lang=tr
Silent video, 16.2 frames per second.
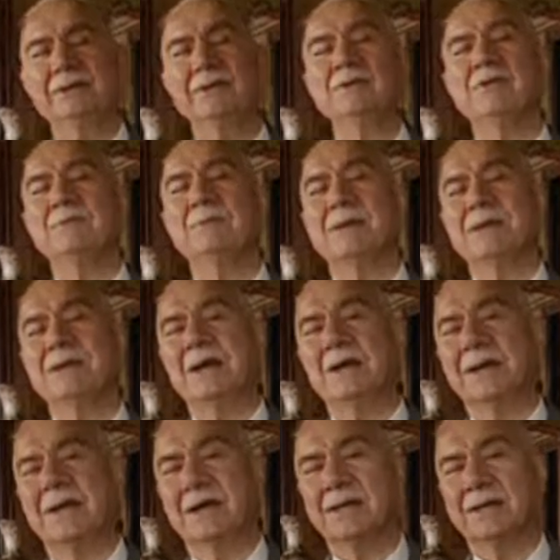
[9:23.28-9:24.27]
dış
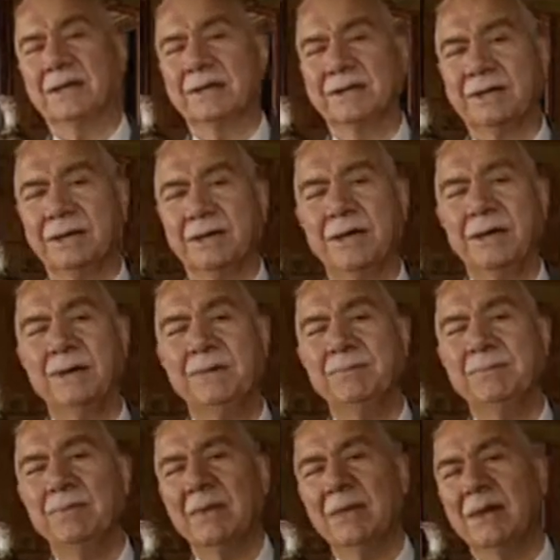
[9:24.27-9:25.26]
mekanlarındaki
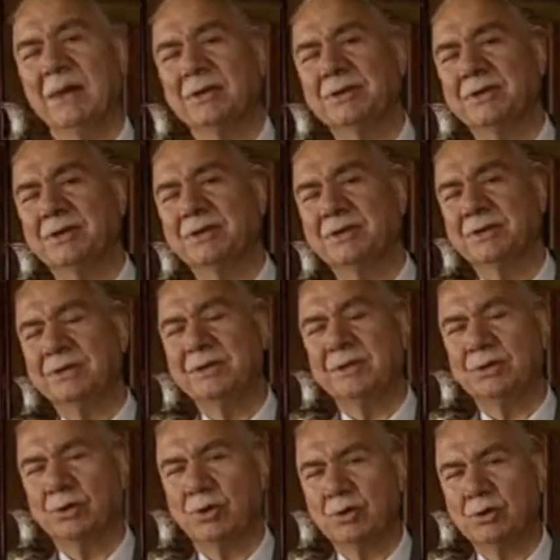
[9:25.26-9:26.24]
çeşitli
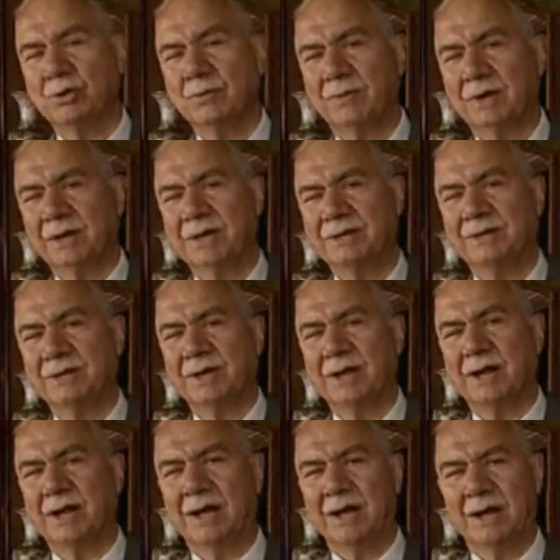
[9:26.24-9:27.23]
köşk ve
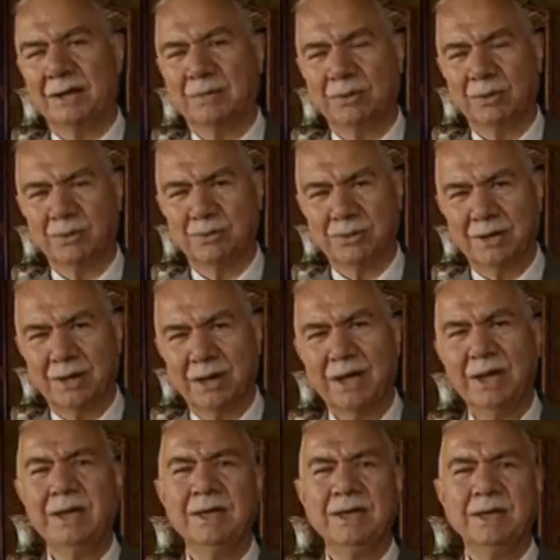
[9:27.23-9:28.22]
kasırları anlatmak üzere